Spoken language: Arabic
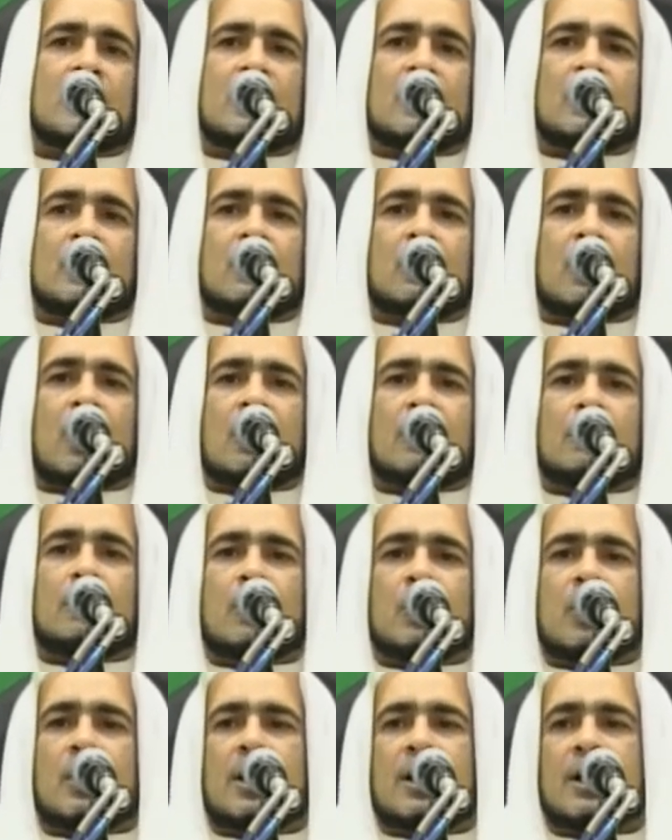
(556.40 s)

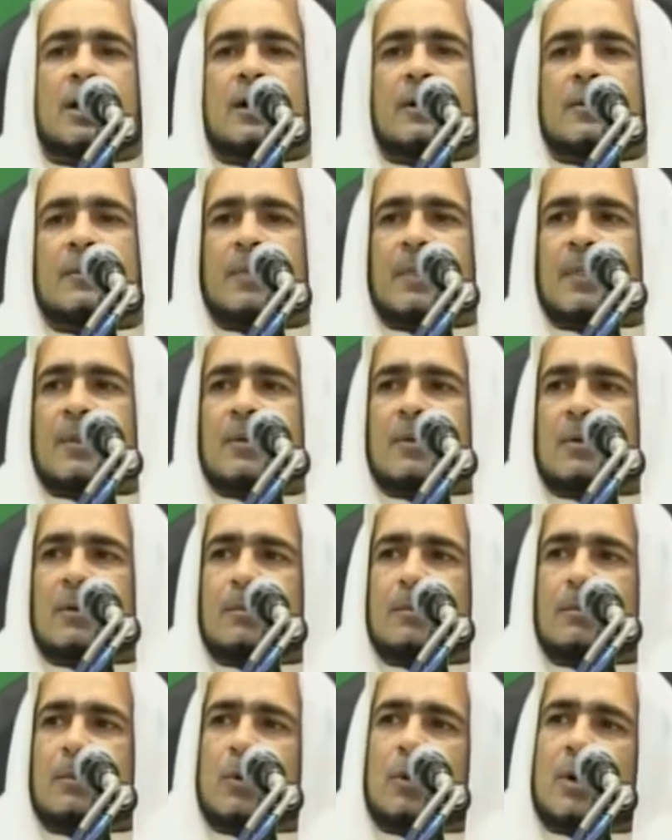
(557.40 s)
وامها
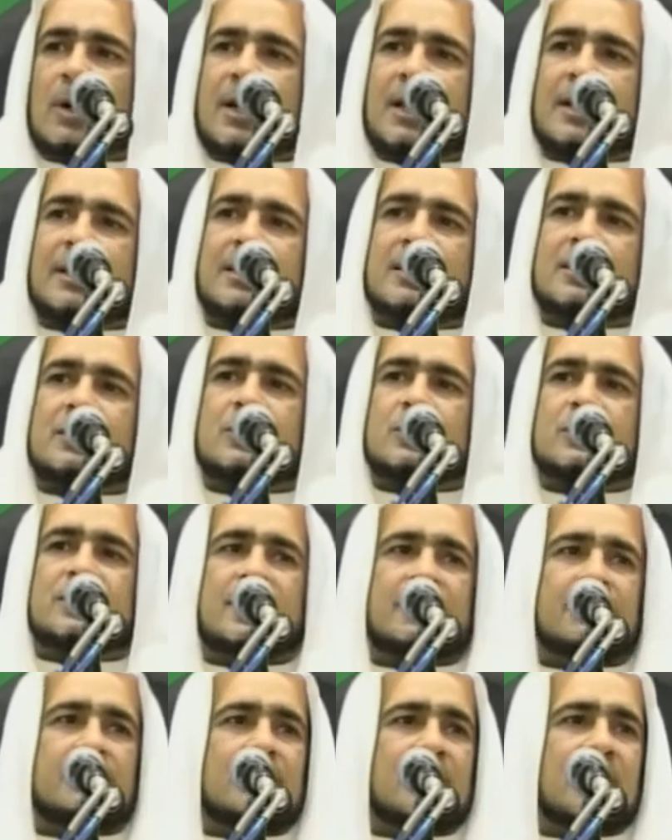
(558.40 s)
ام ولد
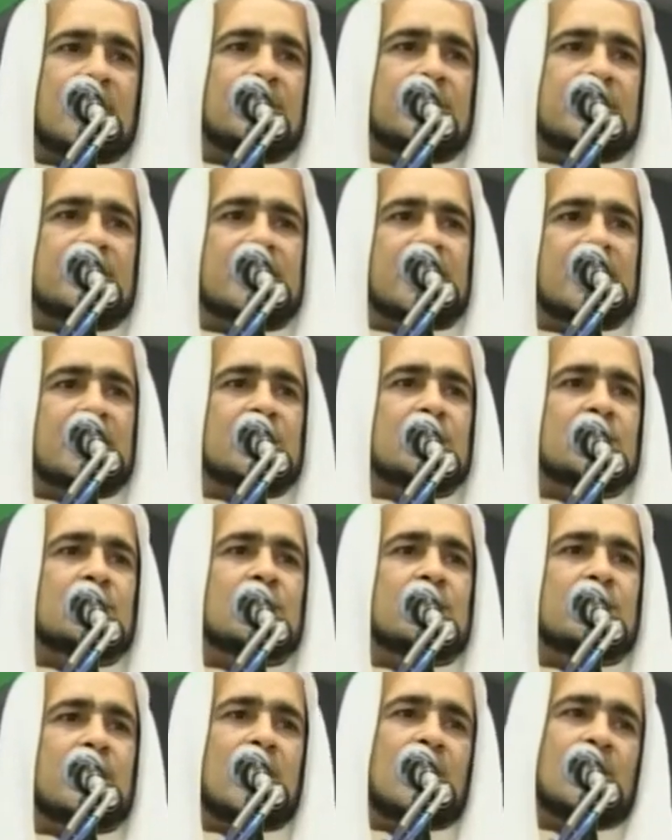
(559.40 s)
تسمى
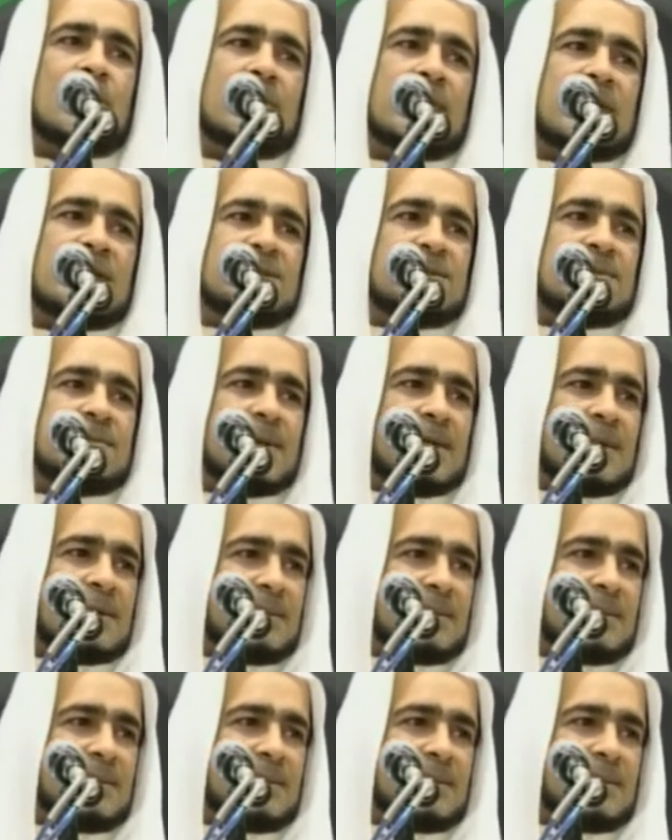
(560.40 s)
بتكتم او نجمه